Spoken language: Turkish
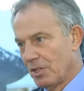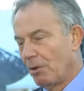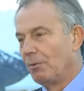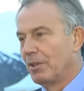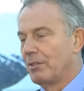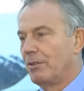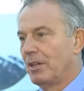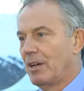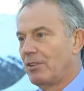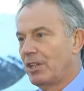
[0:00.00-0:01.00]
O zaman
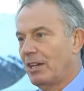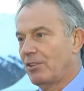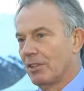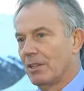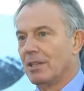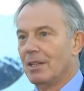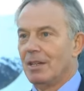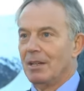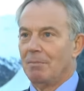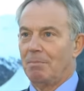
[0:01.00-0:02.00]
müzakereyle sorunları
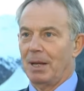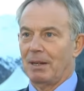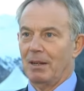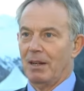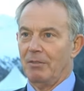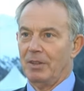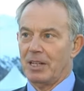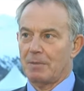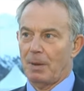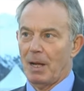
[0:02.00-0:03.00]
çözmeye çalışırlar.
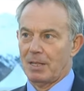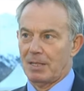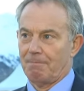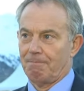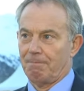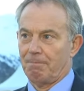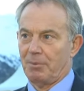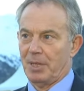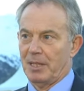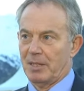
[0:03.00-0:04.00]

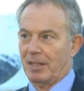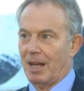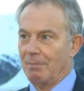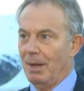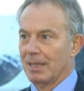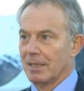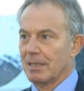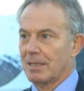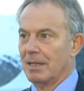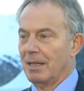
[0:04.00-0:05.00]
Fakat son
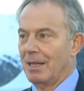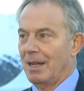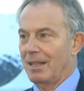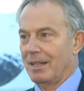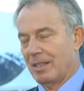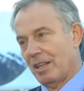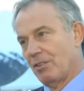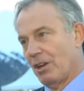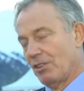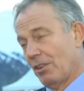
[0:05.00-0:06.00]
6-9 ay içinde
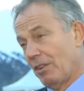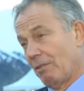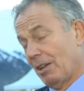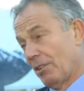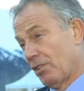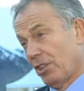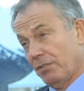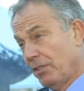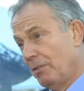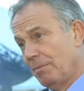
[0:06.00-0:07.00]
bölgedeki durum
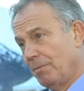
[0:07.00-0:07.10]
rejimin